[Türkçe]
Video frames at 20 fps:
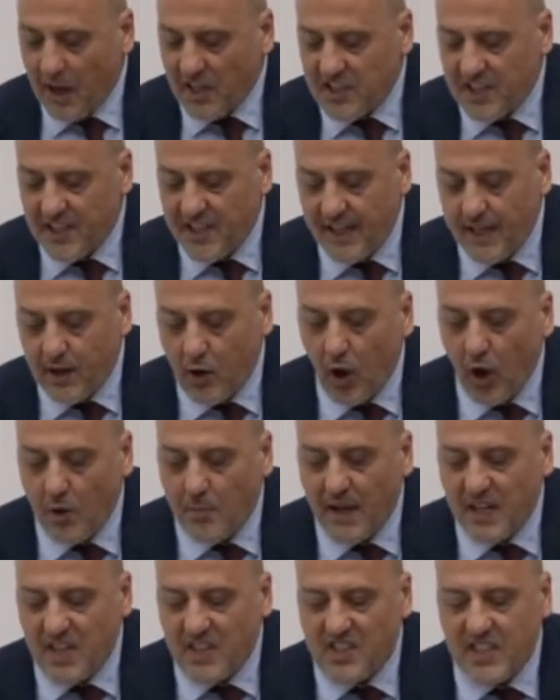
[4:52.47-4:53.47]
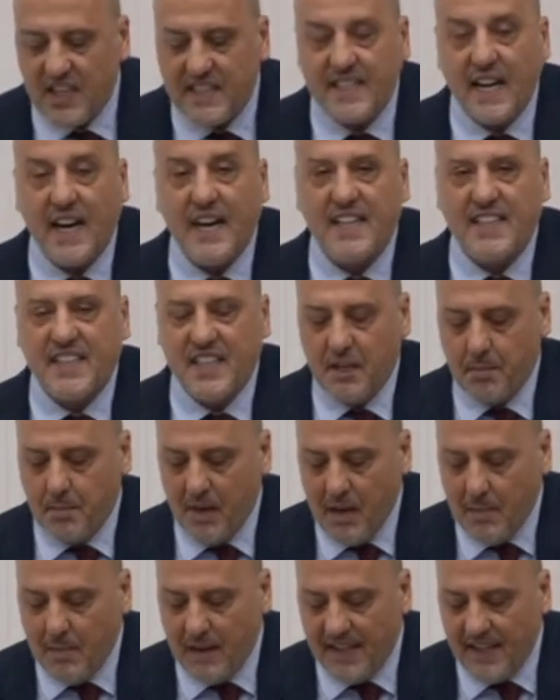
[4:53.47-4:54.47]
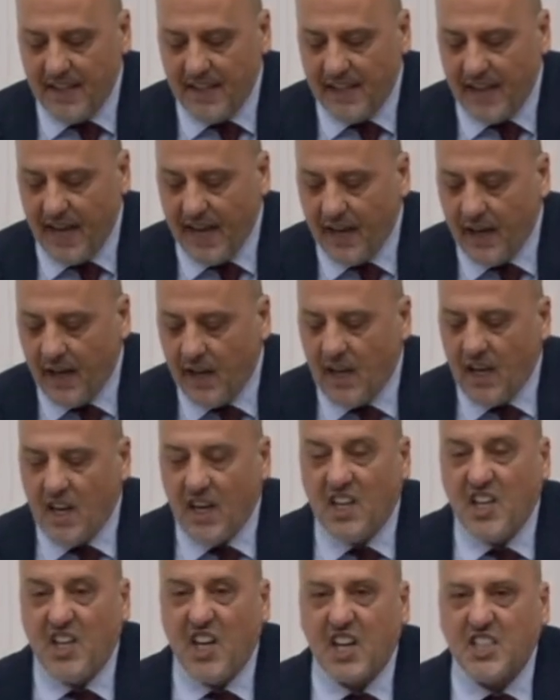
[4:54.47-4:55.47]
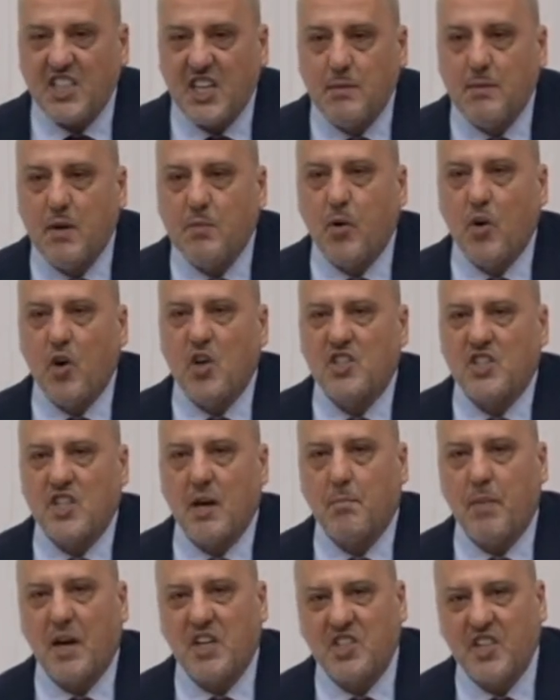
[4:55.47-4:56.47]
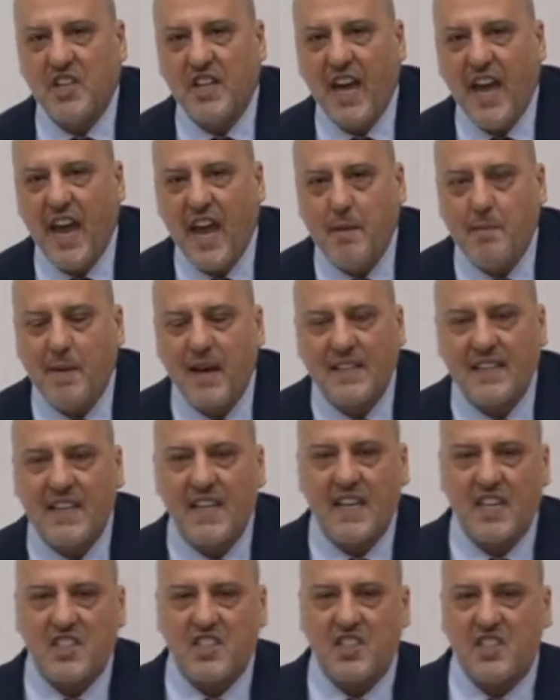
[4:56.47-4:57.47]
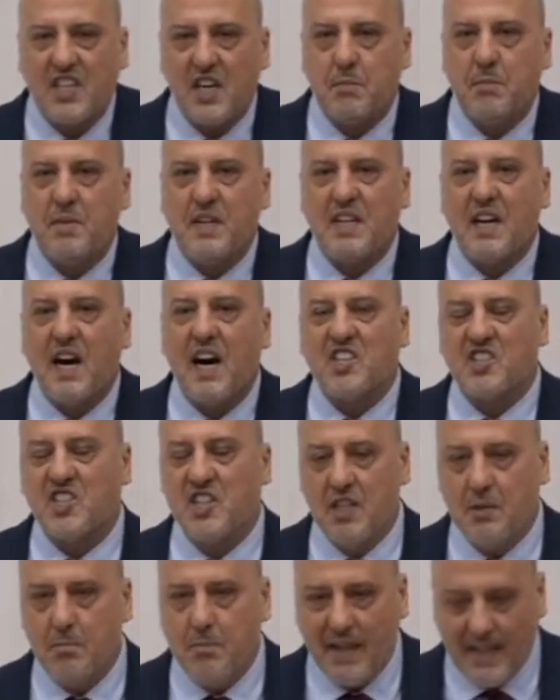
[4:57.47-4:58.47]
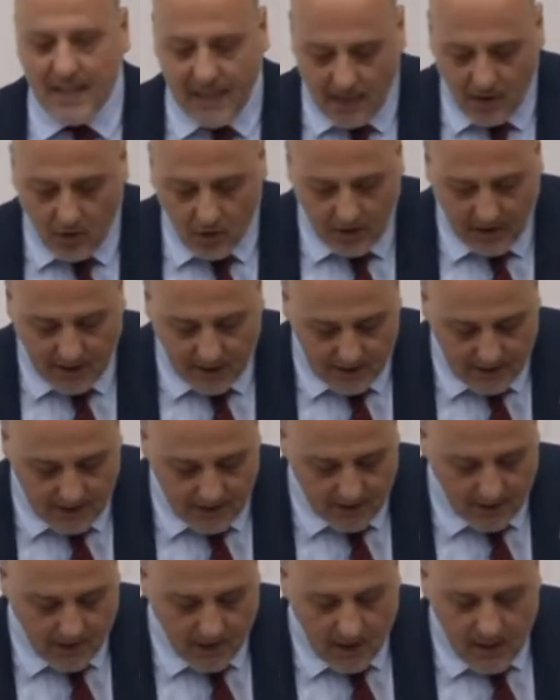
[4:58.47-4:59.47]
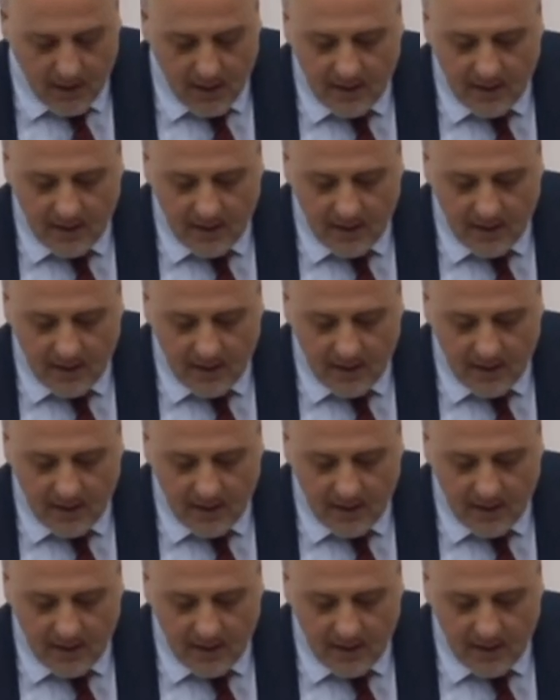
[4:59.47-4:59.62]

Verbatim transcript: Başı dik olmanın cesaretini bilmediğinden yaşamı boyunca başını eğmekle geçecek bir karşılığın bedelini öderler.